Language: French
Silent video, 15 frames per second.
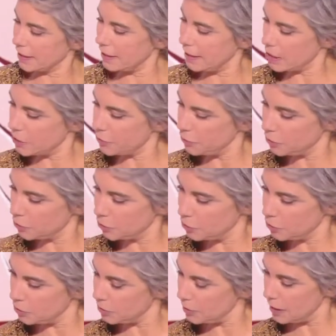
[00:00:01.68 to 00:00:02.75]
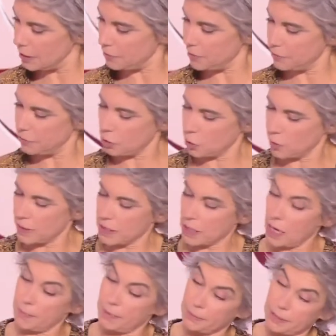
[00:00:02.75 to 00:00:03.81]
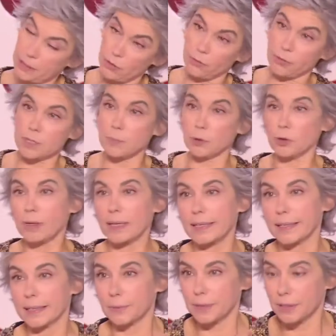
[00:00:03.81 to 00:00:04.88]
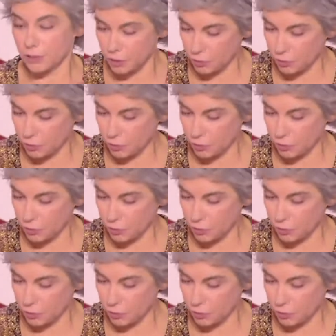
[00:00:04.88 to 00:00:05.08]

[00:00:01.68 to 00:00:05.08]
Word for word: quelle photo avez-vous choisi Ah bah oui, l'enfouissement nucléaire, oui en